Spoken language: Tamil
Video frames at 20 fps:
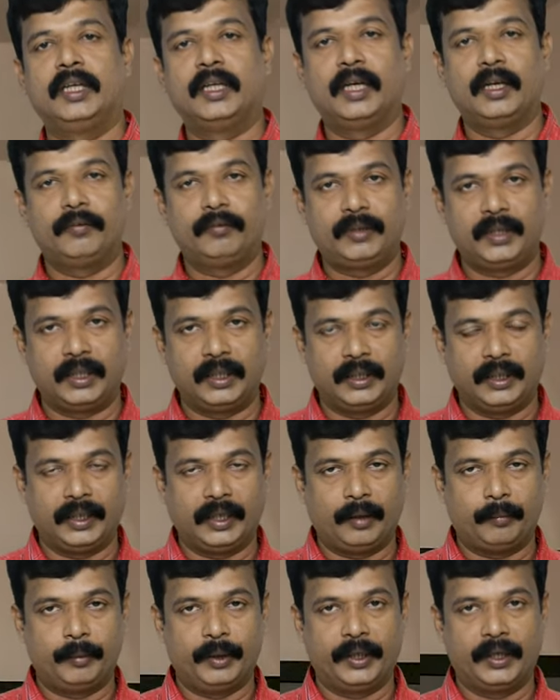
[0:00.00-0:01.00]
நீங்கள் லெஃப்ட்
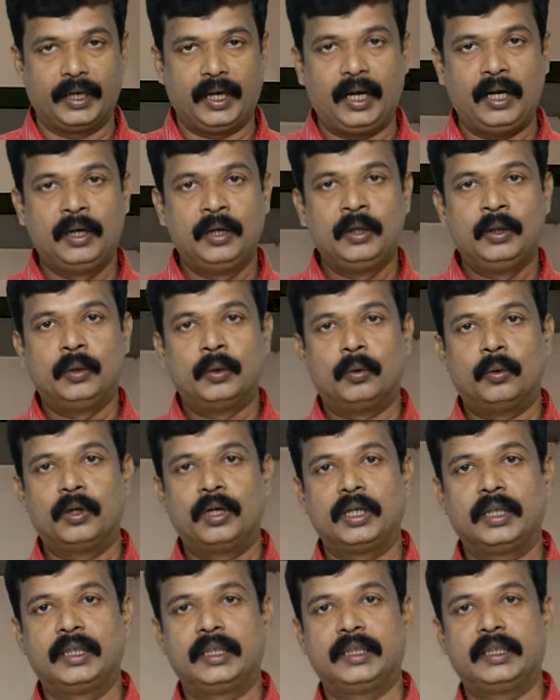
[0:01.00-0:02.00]
எடுத்தீங்க அப்படின்னா
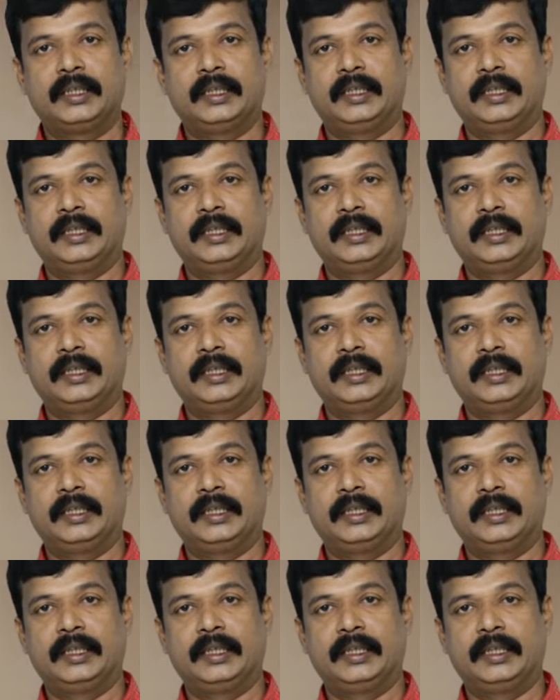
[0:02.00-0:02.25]
உங்களுக்கு